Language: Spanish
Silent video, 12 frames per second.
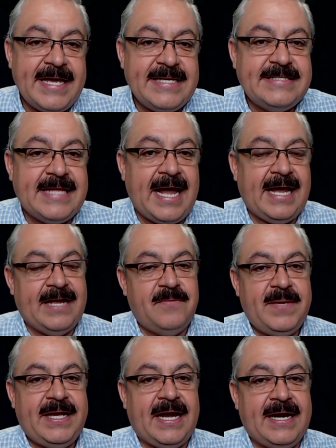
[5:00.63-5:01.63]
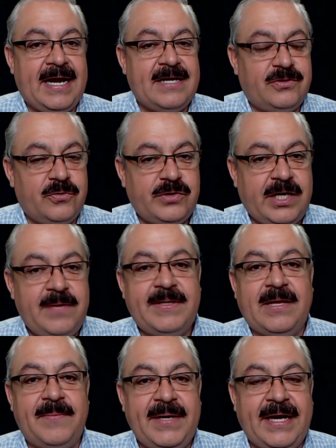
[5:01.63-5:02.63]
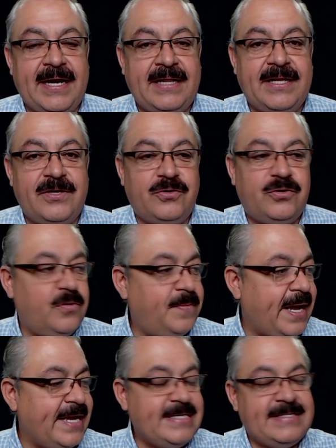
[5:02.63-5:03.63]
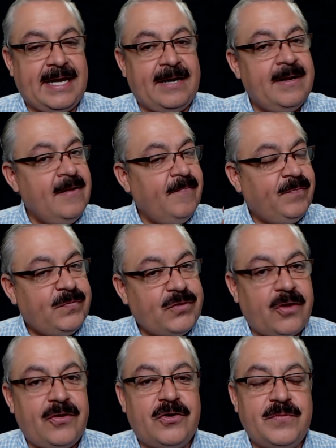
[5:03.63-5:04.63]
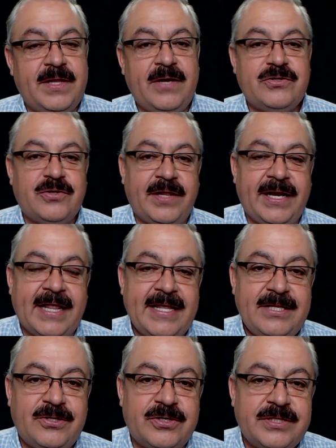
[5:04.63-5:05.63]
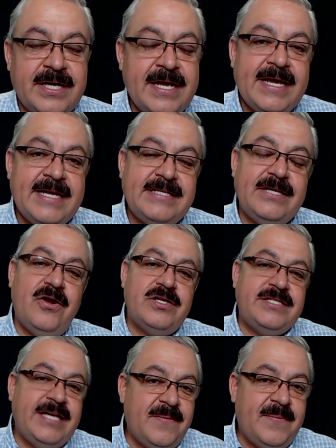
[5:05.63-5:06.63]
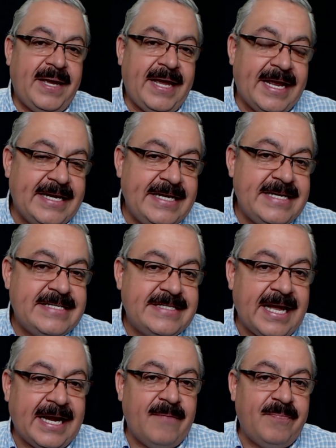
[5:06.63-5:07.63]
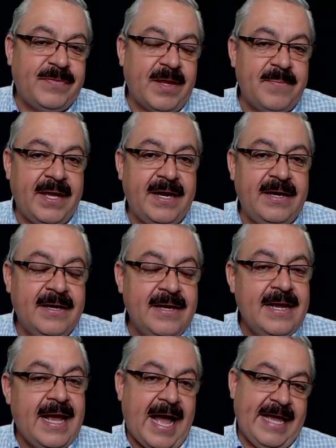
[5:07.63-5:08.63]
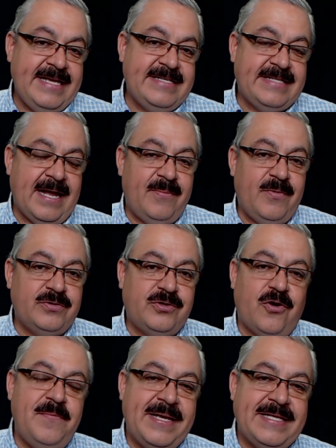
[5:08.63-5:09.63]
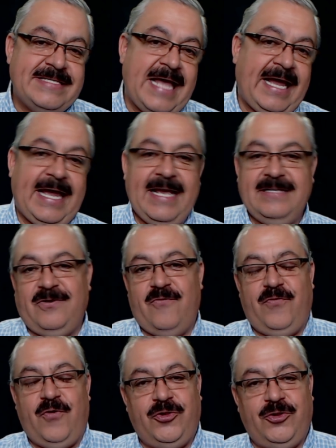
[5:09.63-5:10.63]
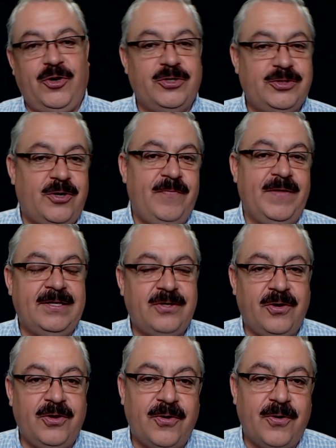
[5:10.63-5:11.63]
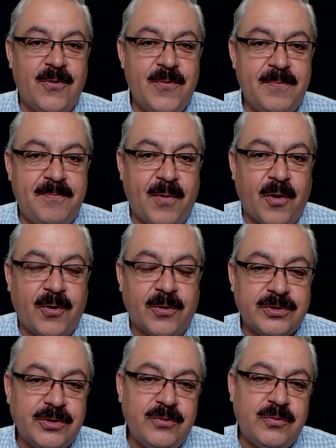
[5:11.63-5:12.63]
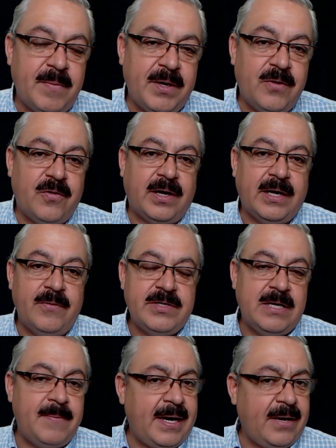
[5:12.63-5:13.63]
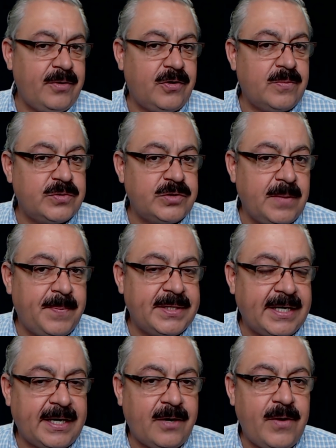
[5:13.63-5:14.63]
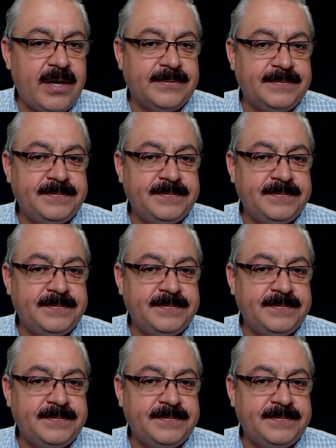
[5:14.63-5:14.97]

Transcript: está en mi canal, suscríbete a mi canal de YouTube, ahí están todos los videos ordenaditos. Y si no, sígueme en Instagram también. Ahí estamos con mensajes, con fotos, con de todo un poco. Soy tu amigo Jorge Luis el Mago y como siempre te recuerdo,